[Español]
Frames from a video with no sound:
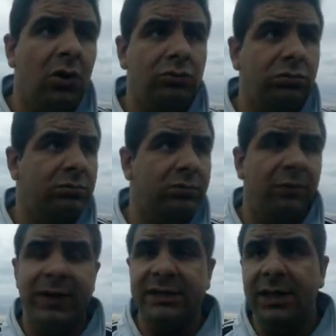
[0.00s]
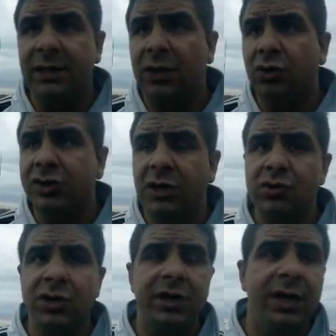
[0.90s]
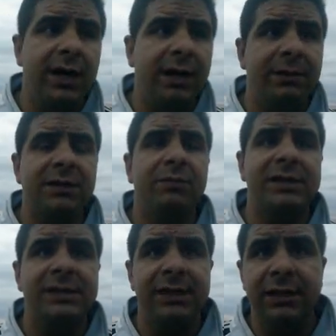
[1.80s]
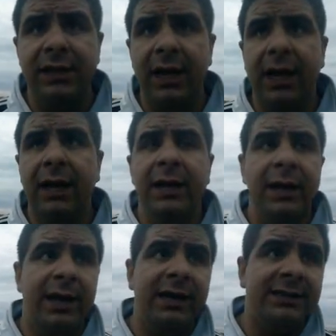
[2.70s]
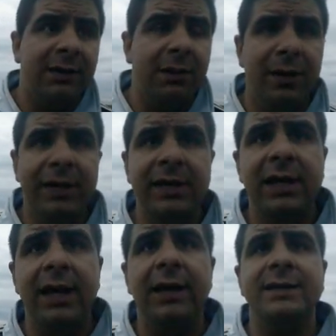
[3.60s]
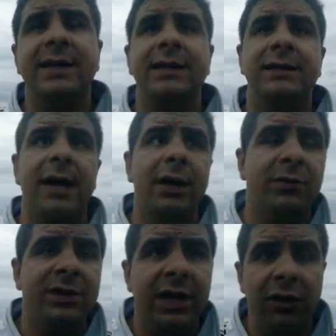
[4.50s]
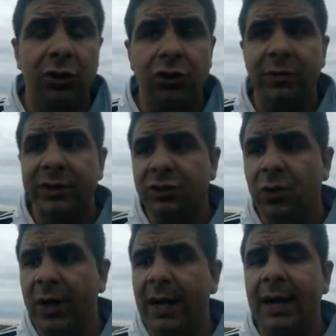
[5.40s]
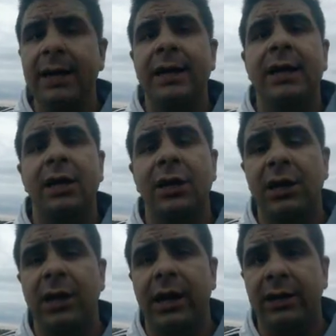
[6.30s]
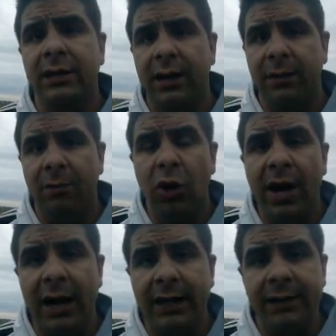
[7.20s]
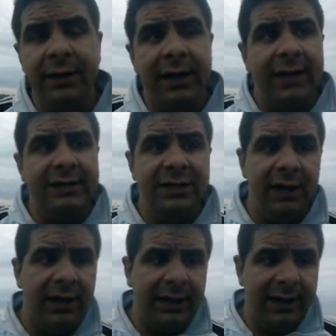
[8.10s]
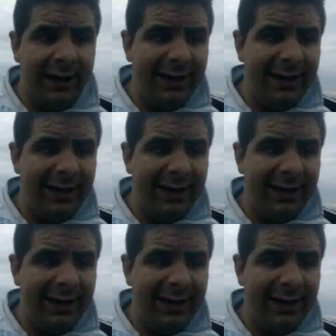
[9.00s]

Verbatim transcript: con presidente José Luis Rodríguez, vicepresidente la, Elizabeth Benítez, secretario el doctor Virzuela y este, vocales. y